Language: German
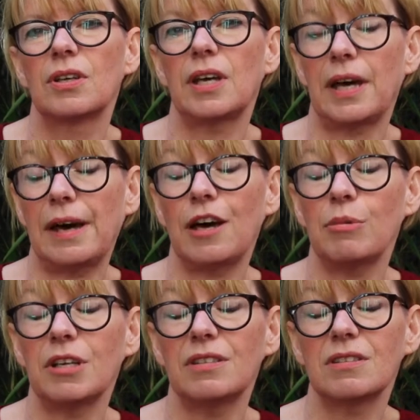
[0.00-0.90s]

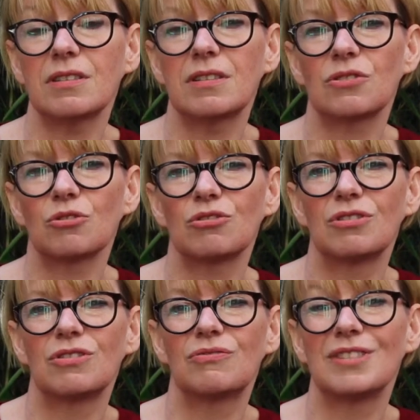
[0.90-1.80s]
erarbeitet.
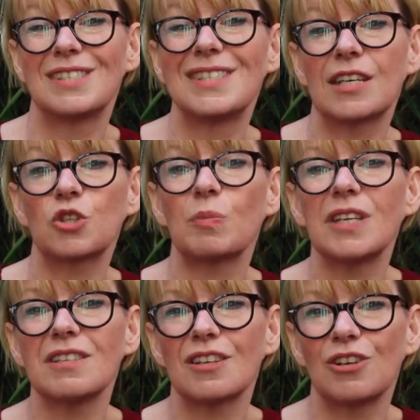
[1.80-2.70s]
Und wir sind sehr
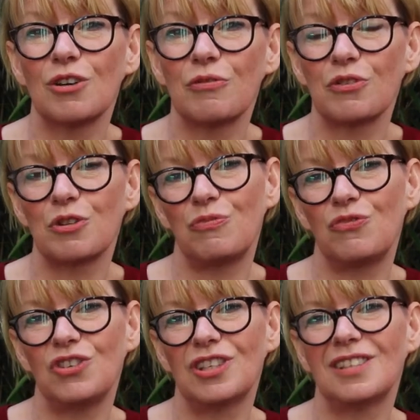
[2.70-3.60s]
gespannt darauf, ob
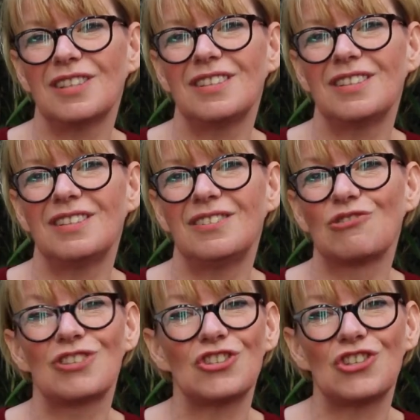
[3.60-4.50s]
wir in
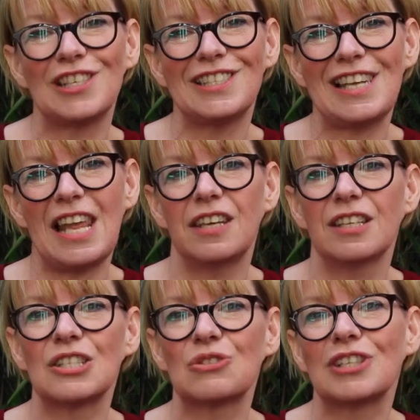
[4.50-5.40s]
unterschiedlichen
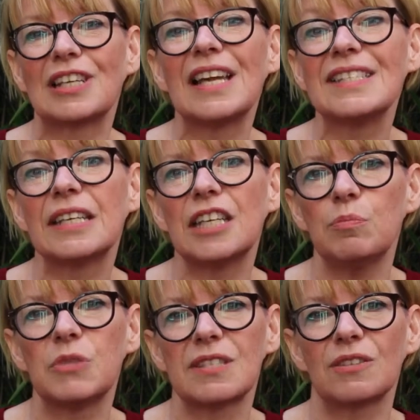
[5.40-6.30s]
Ländern zu den gleichen
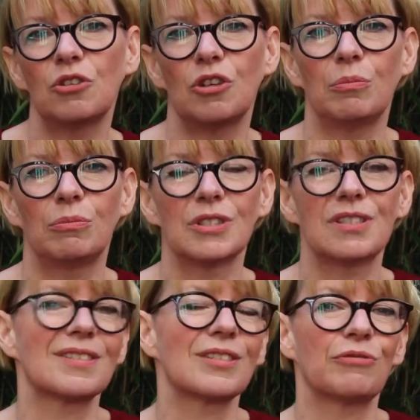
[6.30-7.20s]
Ergebnissen kommen.
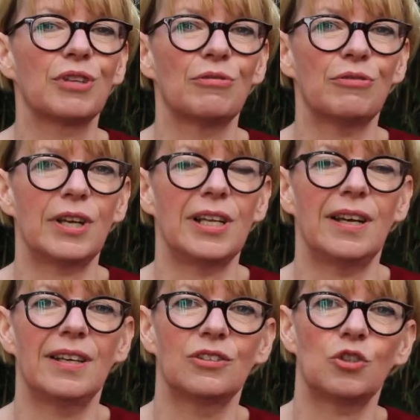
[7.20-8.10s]
Das ist auf jeden
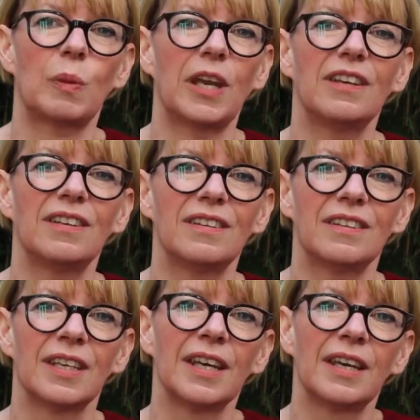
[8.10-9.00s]
Fall eine
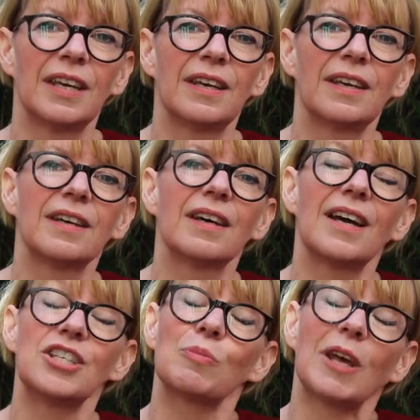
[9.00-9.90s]
spannende,
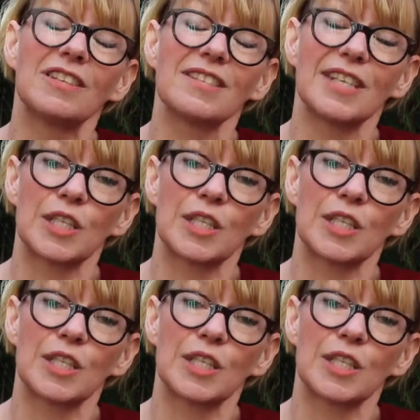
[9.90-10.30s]
ein spannendes